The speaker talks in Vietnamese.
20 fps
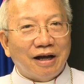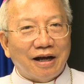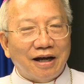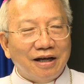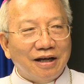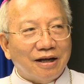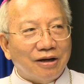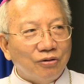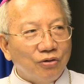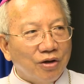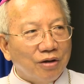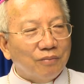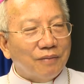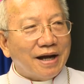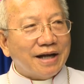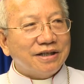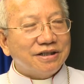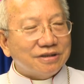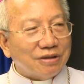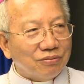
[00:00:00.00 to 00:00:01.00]
hay là ủy
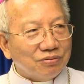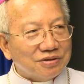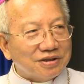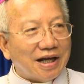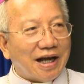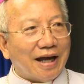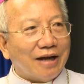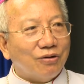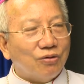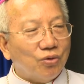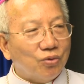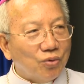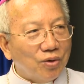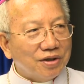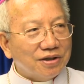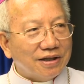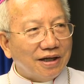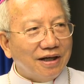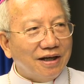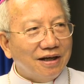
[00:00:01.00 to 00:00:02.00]
ban trọng tài của quốc
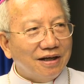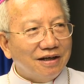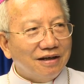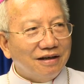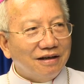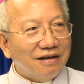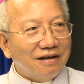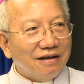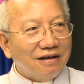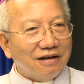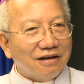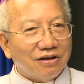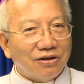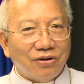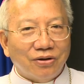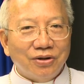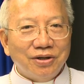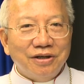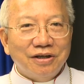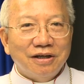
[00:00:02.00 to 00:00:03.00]
tế vâng.
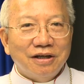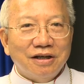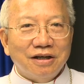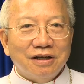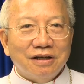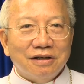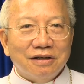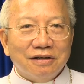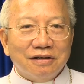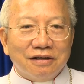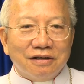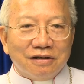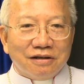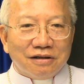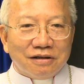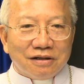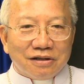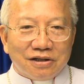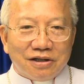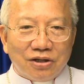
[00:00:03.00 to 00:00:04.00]
rồi
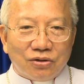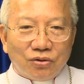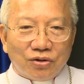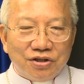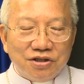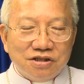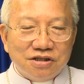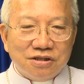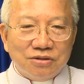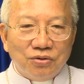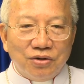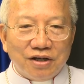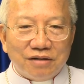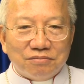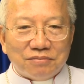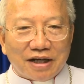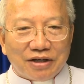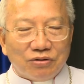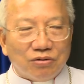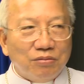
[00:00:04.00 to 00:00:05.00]
cái con đường huyết
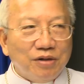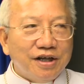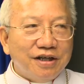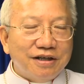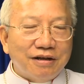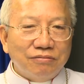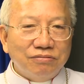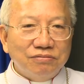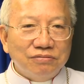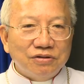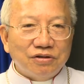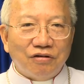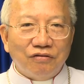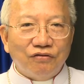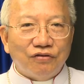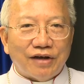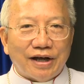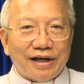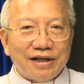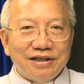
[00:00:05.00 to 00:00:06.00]
mạch của biển đông không
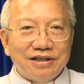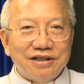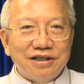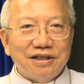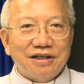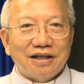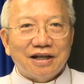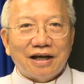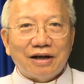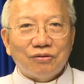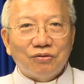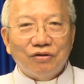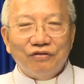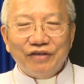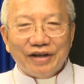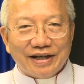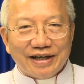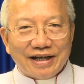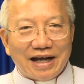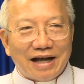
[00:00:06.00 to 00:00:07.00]
phải chỉ là của
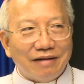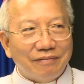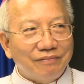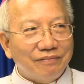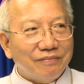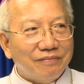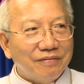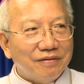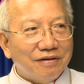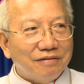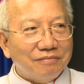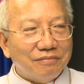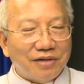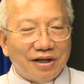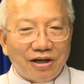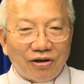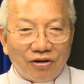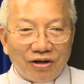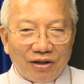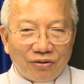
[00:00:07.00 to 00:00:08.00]
việt nam mà
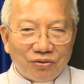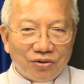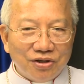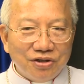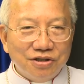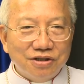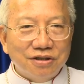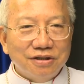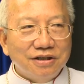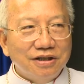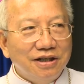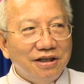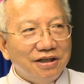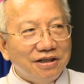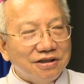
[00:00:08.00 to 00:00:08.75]
đó là con đường đi